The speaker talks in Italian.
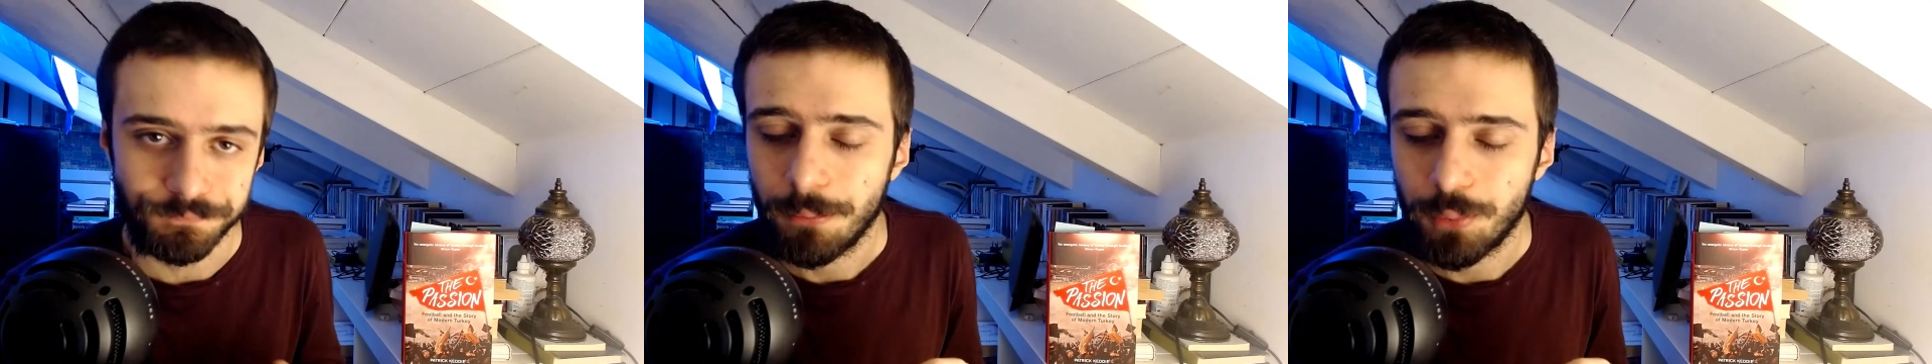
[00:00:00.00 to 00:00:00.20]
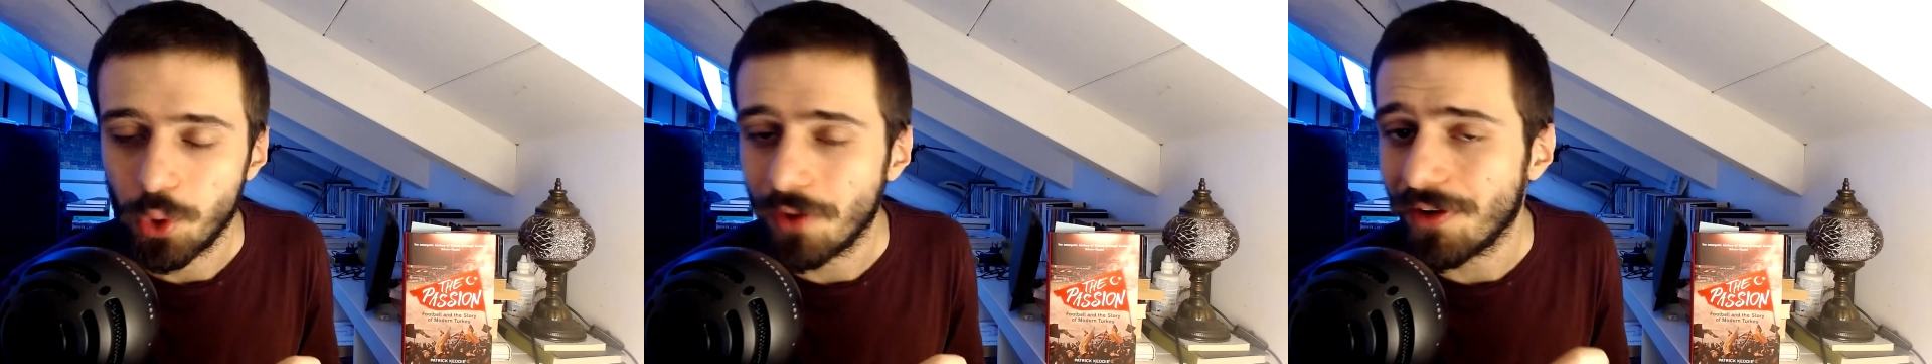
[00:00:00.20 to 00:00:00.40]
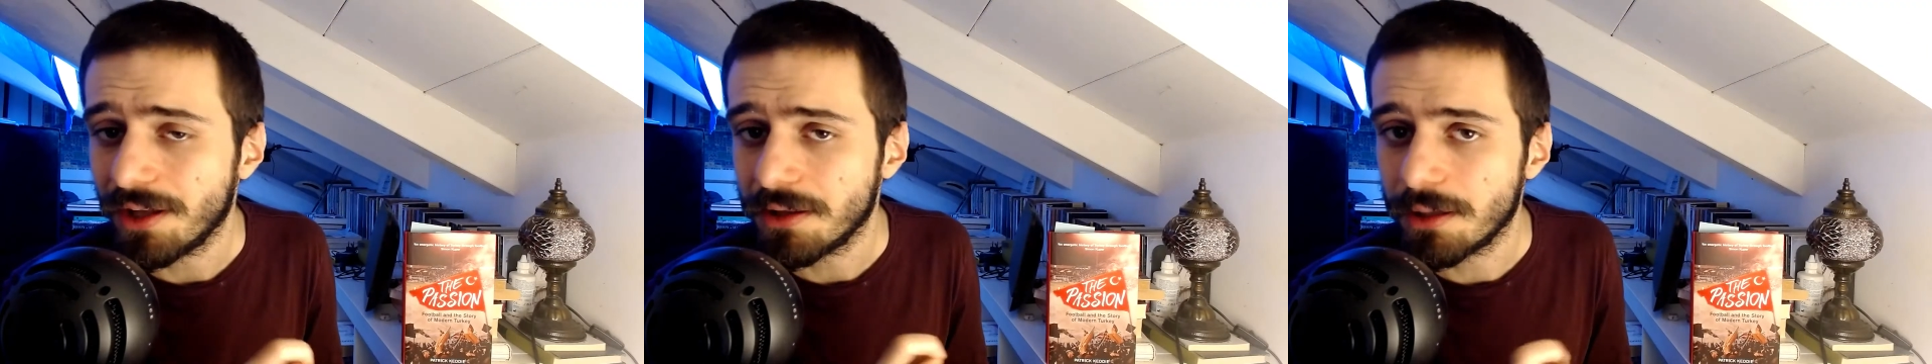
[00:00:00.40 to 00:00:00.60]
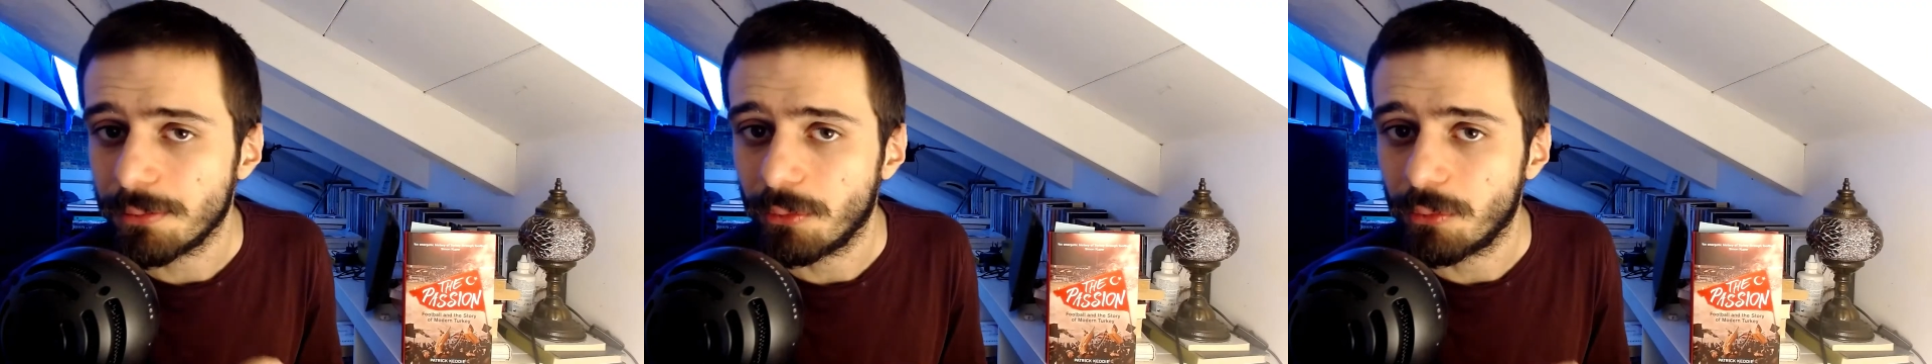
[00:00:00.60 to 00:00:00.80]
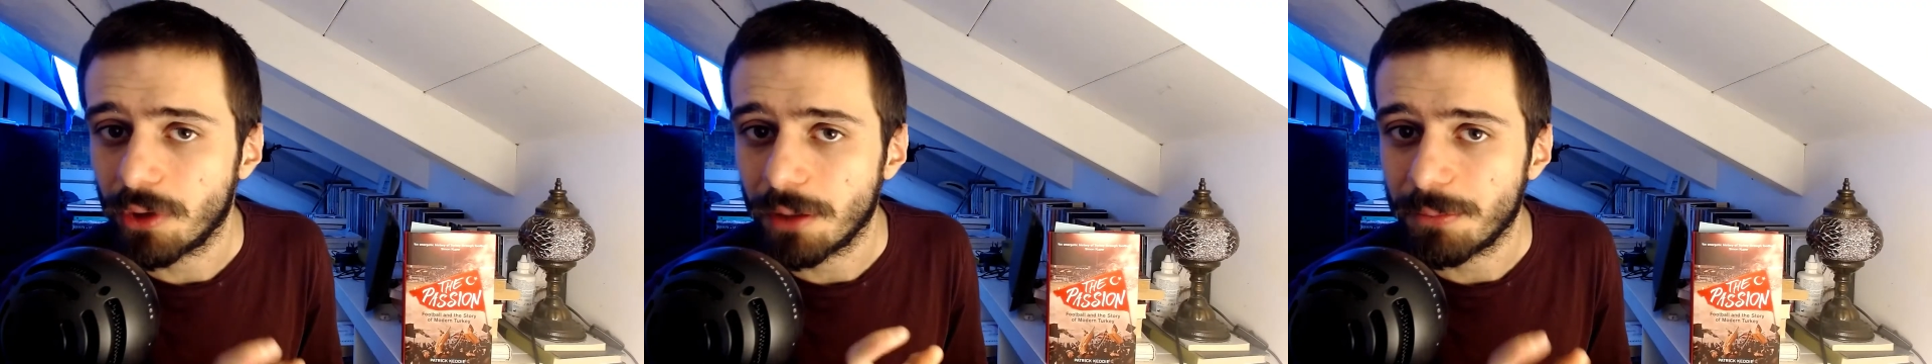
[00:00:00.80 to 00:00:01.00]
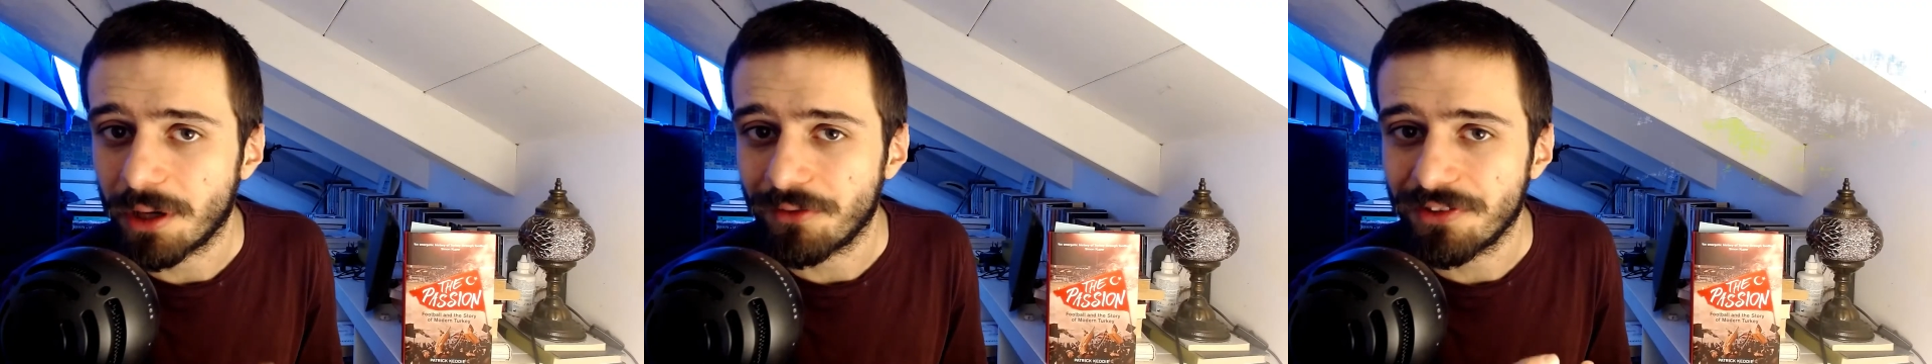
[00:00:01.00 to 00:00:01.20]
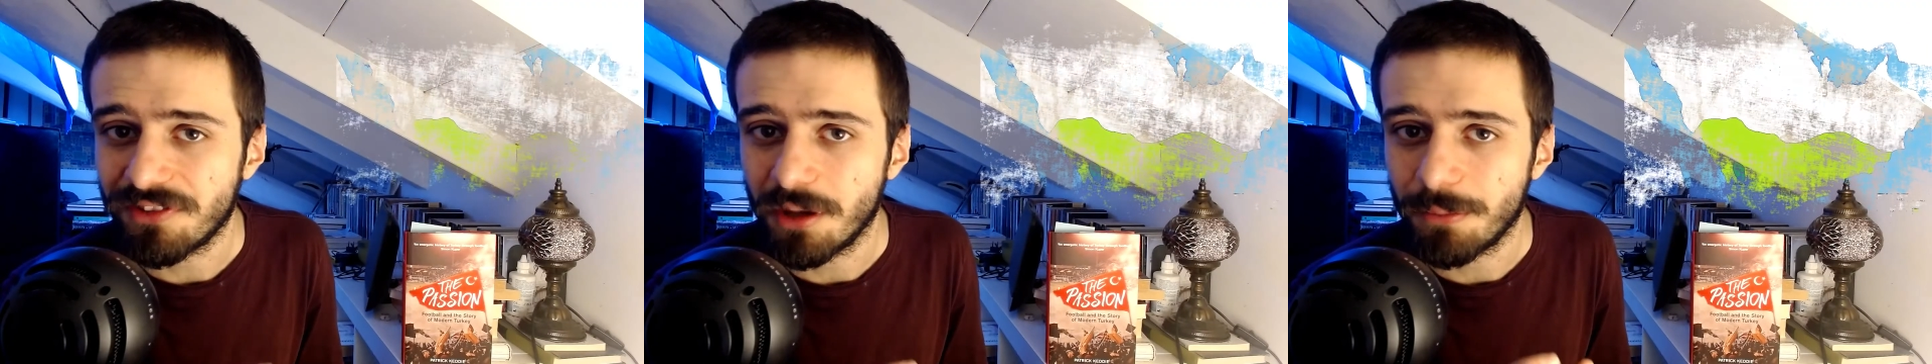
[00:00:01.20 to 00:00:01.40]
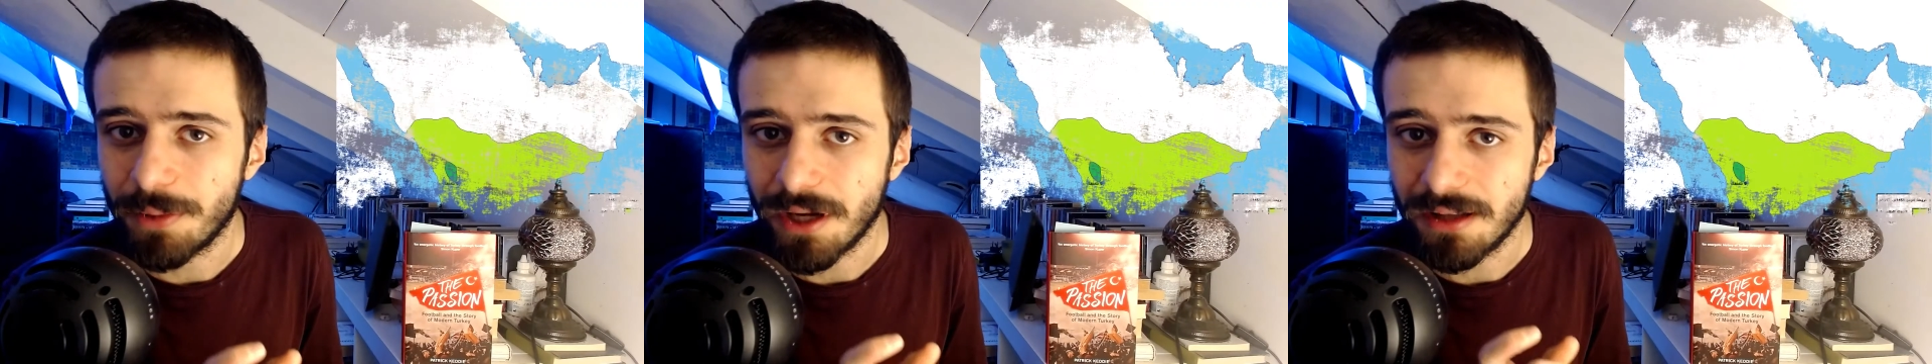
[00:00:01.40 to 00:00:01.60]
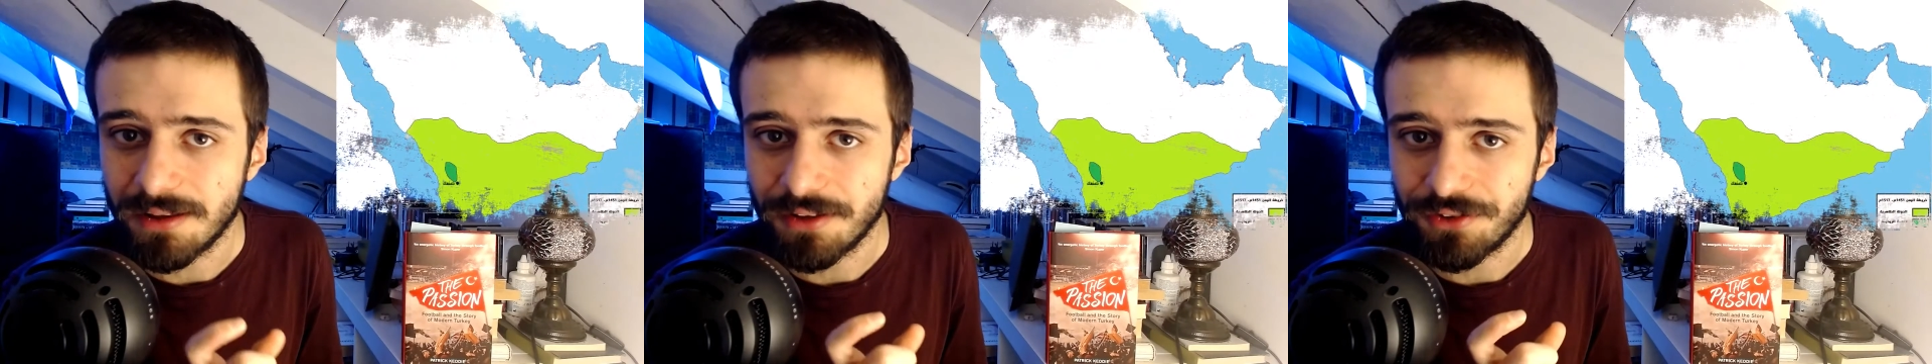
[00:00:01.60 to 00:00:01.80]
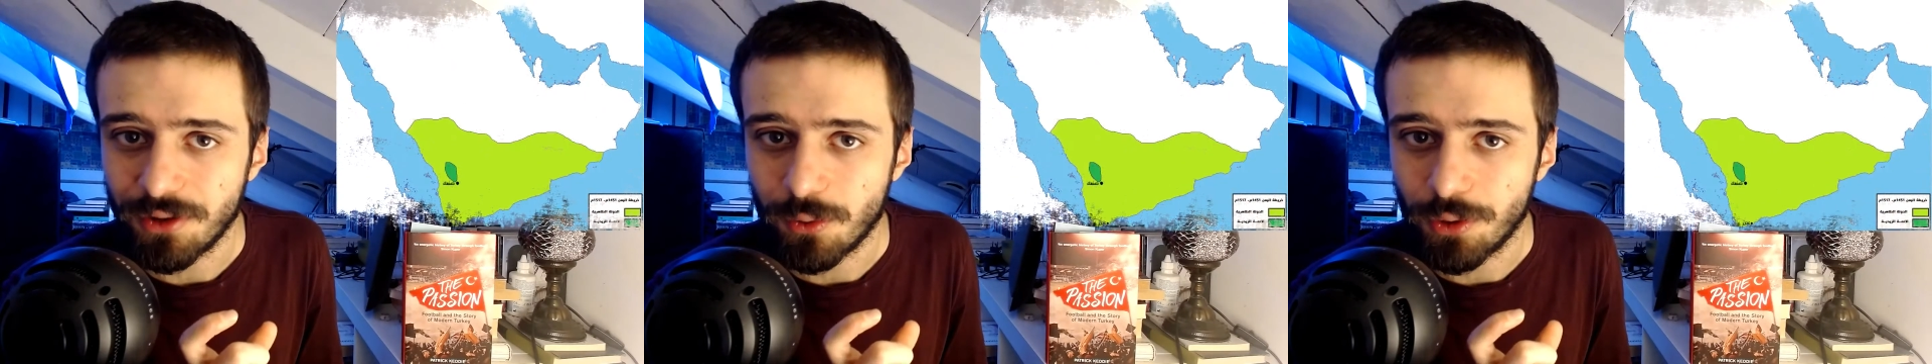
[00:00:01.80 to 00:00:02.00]
Più avanti abbiamo una brevissima
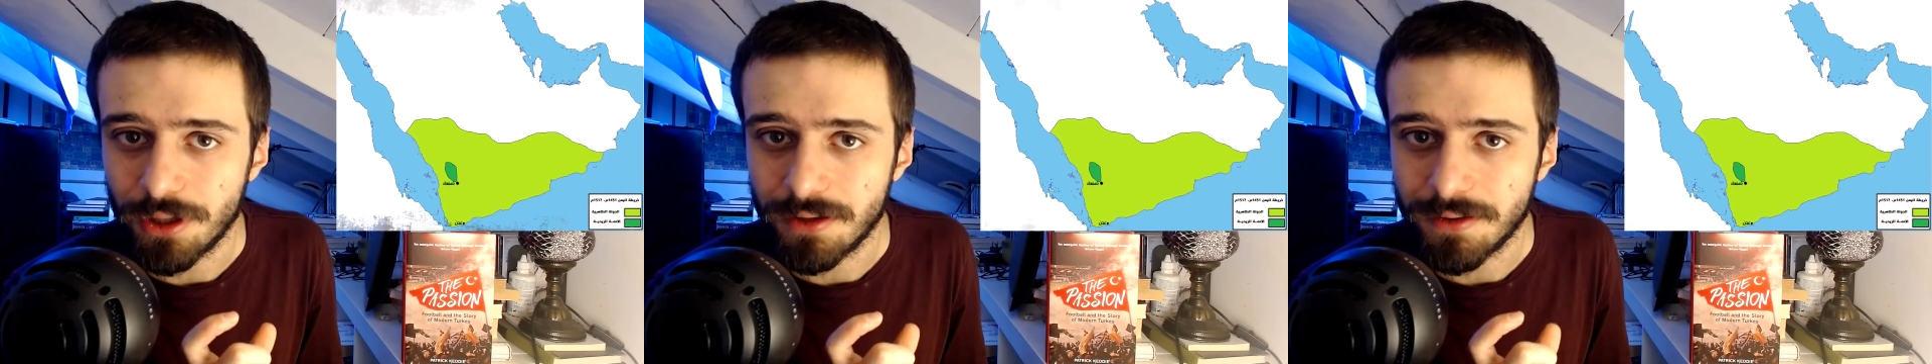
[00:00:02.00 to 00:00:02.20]
parentesi con i